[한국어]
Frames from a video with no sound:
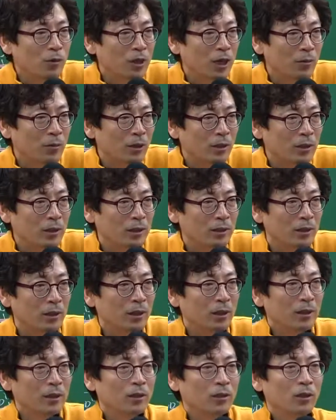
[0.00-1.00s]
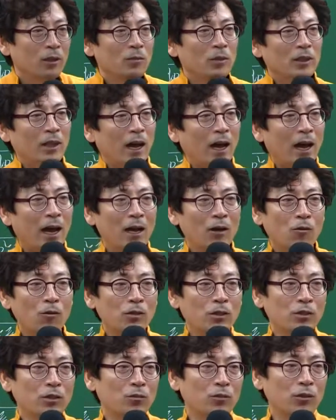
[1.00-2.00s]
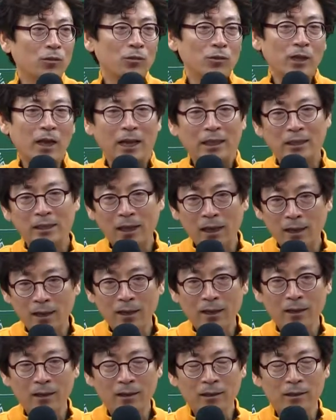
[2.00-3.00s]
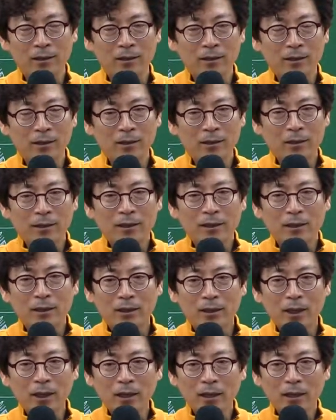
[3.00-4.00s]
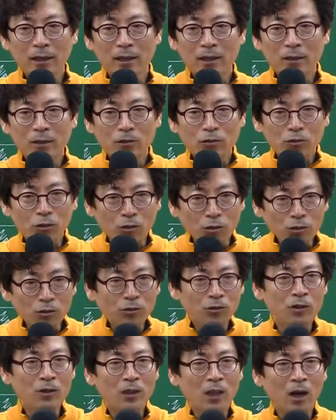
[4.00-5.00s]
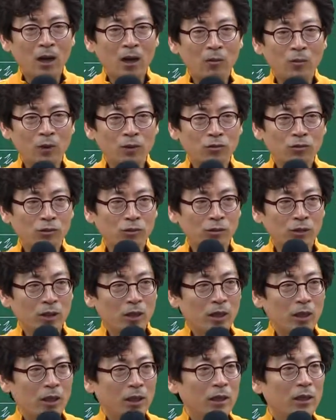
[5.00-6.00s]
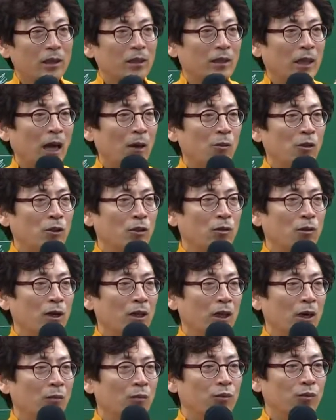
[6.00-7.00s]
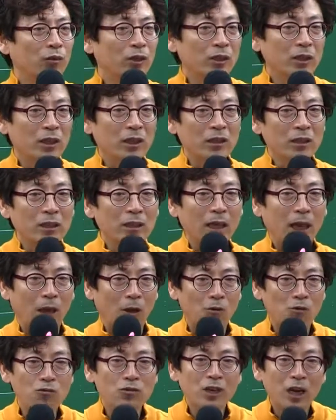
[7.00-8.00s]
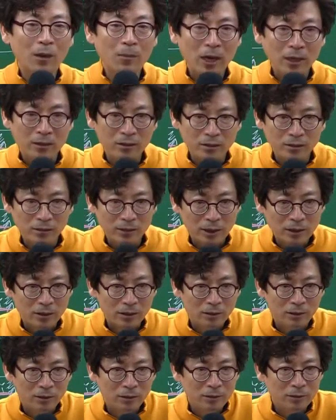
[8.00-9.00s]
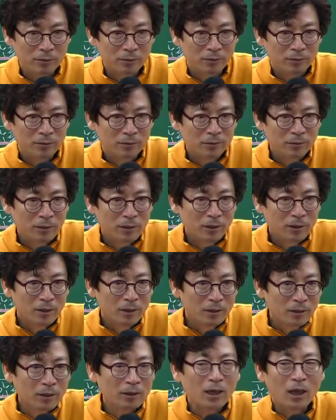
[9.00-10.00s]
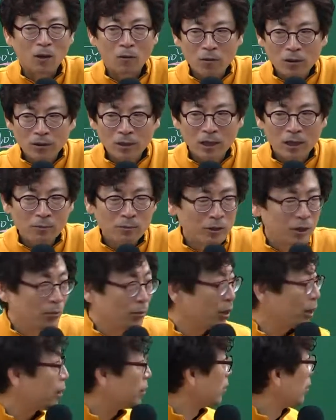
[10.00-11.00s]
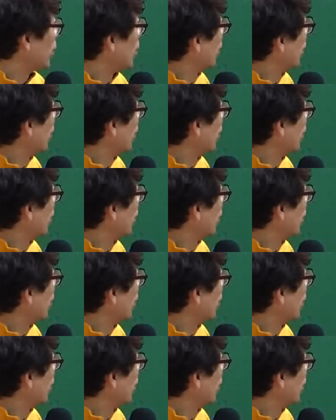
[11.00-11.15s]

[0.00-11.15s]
거냐면은 여러분들이 다 알고 있어서 물어본 게 아니라 이게 소유권 나오면 주등기, 나머지 권리 나오면 부기등기 이렇게 애울까 봐 그러는 거야 지금. 그렇게 애우는 사람들이면